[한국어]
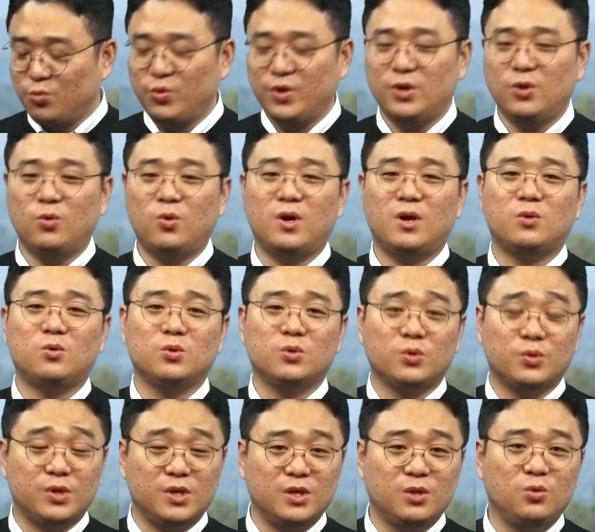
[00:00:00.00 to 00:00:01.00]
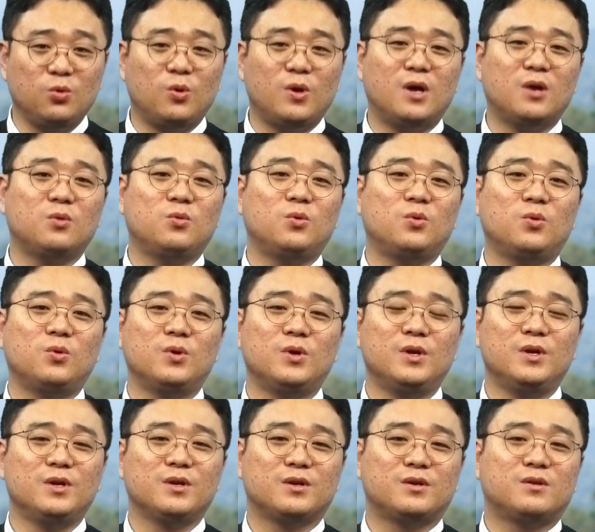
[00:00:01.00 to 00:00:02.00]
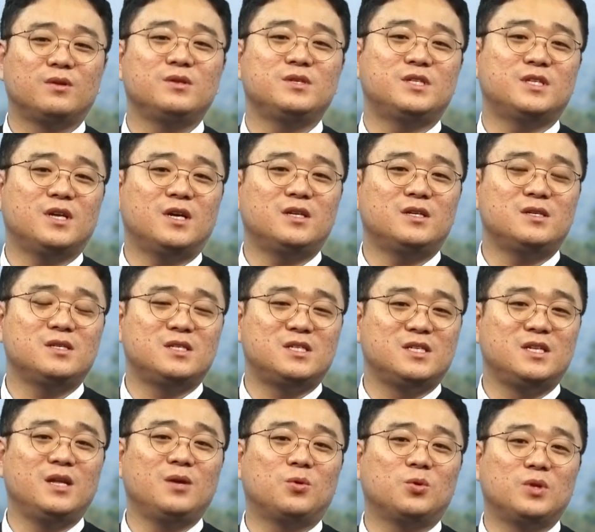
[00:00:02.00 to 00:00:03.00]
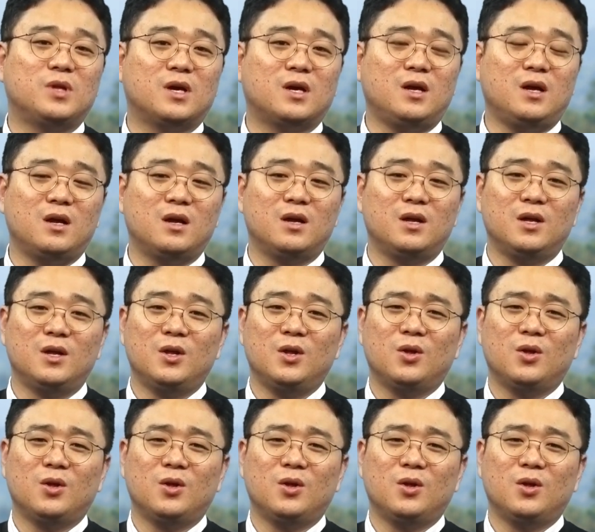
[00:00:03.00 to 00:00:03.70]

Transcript: 위로하고 또 기도하고 그런 시간을 지내오다가